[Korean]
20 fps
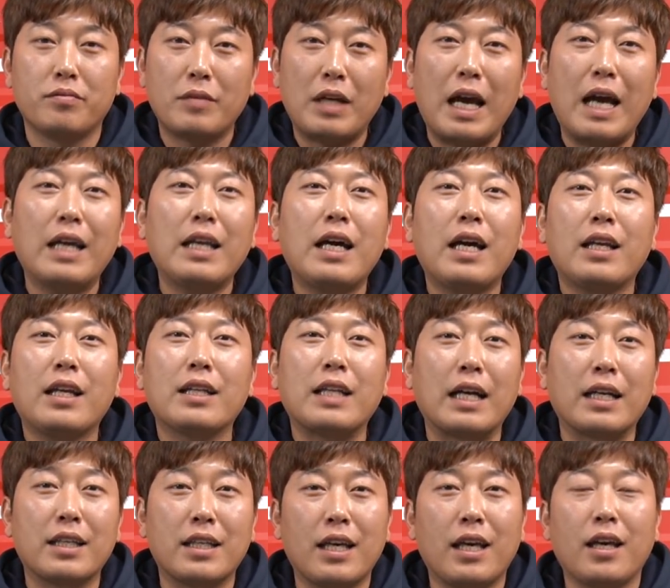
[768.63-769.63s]
하나하나
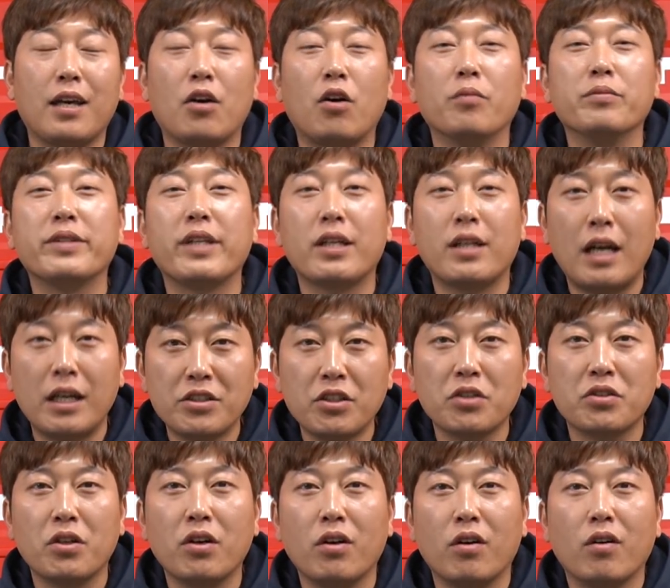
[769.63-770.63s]
낱개 검색을
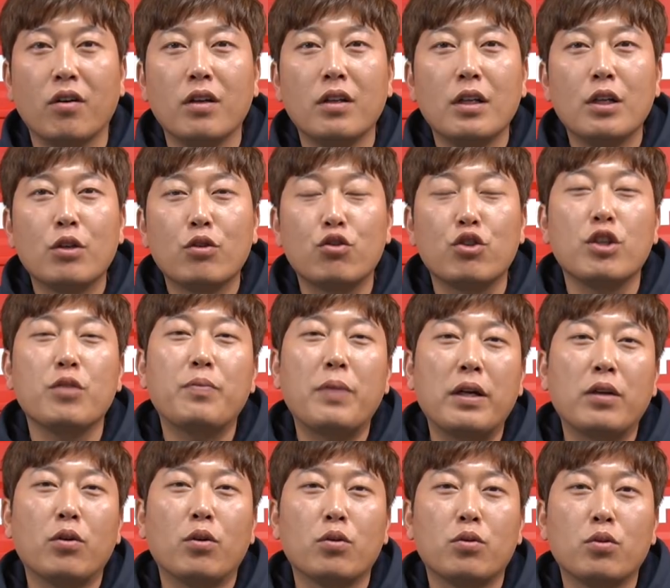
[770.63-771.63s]
하셔서
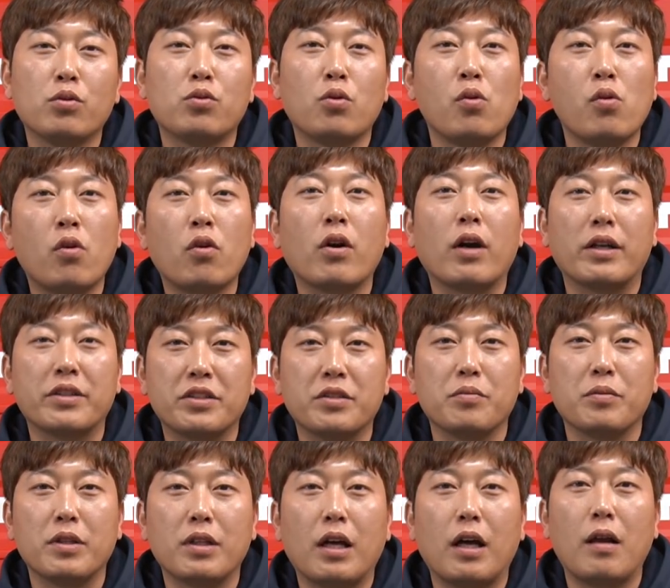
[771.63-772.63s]
구입하는 것도 좋을 것
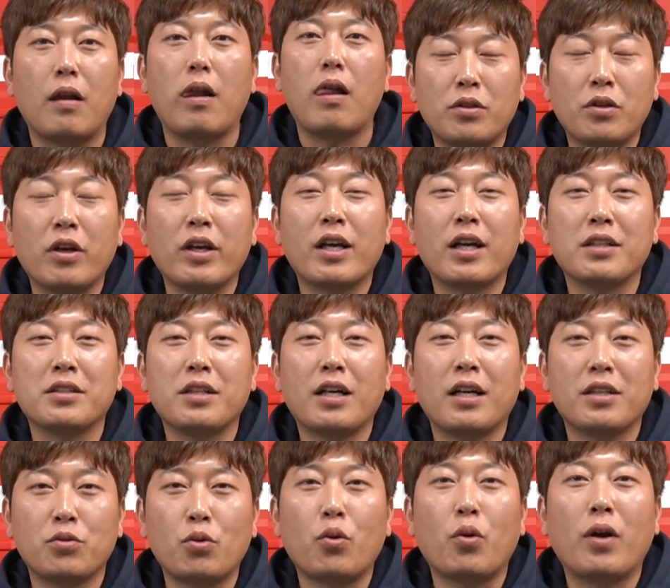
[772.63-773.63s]
같습니다. 여기까지
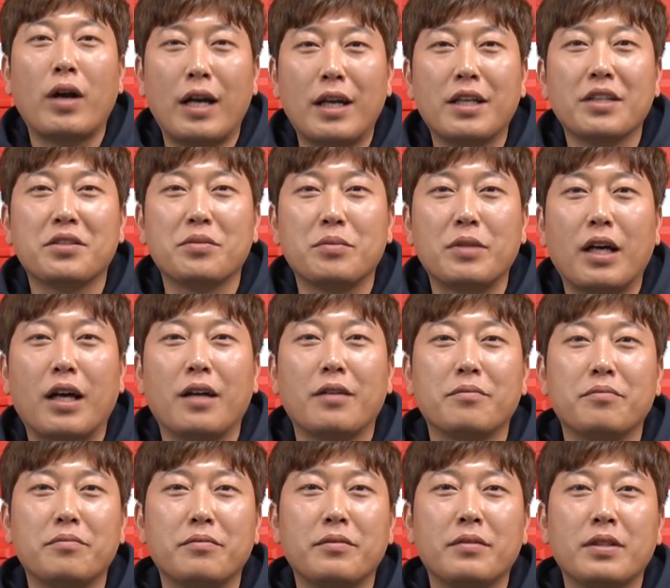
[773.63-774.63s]
하도록 하겠습니다.
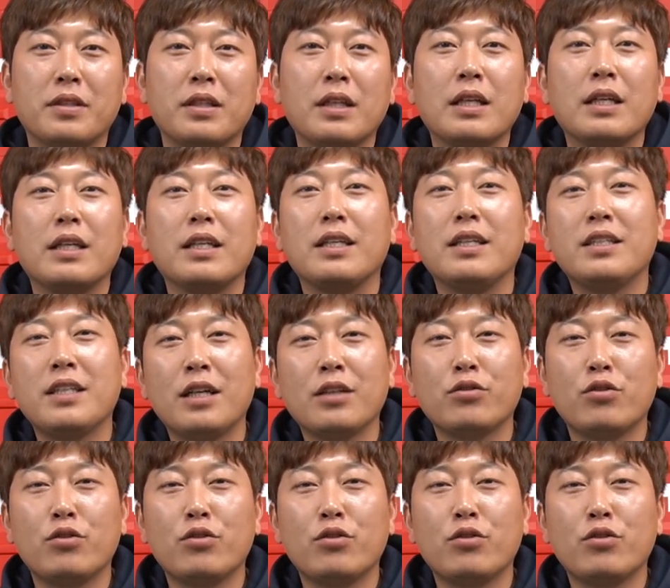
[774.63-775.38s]
이상